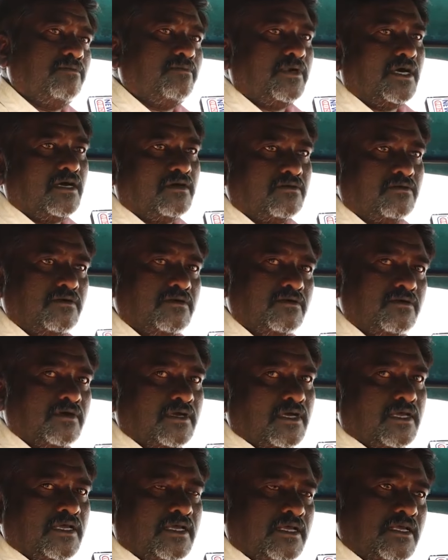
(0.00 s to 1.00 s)
కూడా మాకు
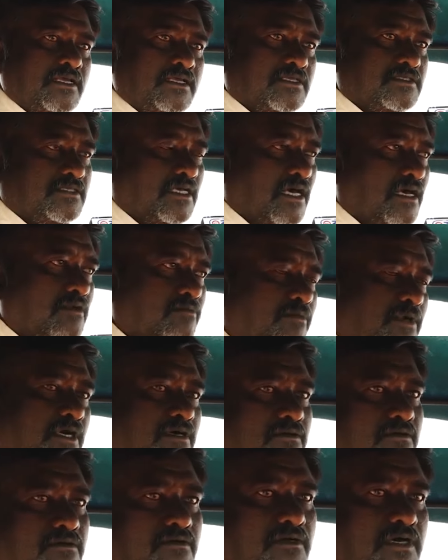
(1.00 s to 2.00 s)
సార్
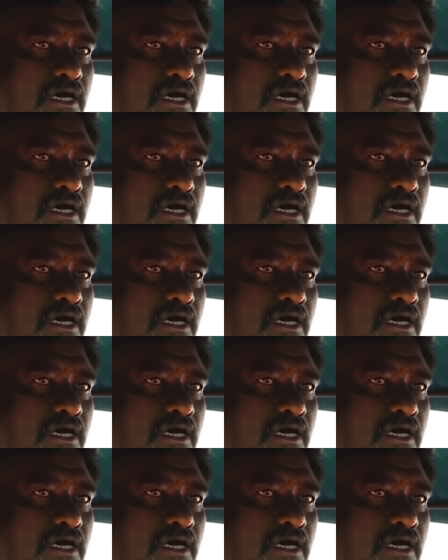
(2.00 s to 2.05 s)
మాకు